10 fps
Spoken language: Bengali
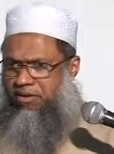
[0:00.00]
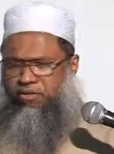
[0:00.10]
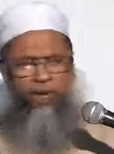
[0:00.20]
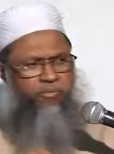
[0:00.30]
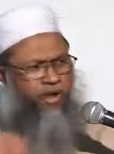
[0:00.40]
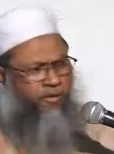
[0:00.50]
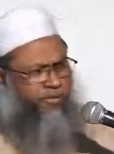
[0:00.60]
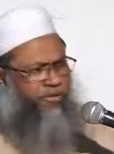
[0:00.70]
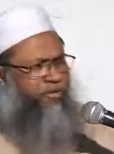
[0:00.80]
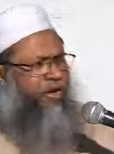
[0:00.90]
এ তো আবুল
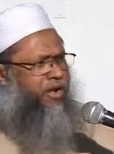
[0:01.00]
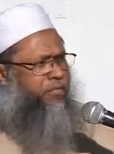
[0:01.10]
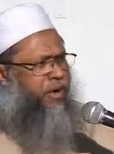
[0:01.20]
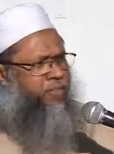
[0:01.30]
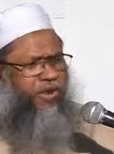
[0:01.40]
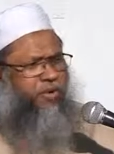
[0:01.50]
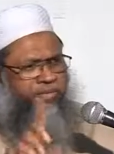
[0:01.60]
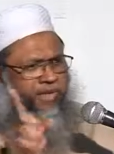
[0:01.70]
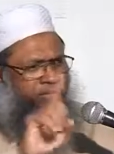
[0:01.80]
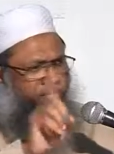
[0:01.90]
হাবের থেকেও খারাপ আবুল
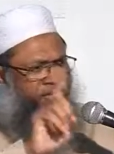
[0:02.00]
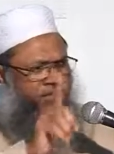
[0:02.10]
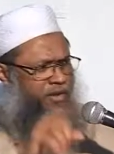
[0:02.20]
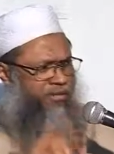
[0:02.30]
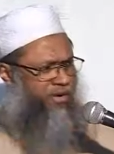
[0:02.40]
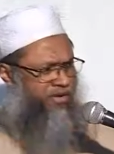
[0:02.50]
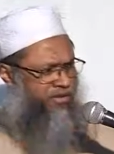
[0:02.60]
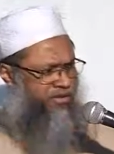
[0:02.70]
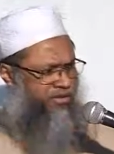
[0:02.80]
হাবে তো এদুর নিচে নামে নাই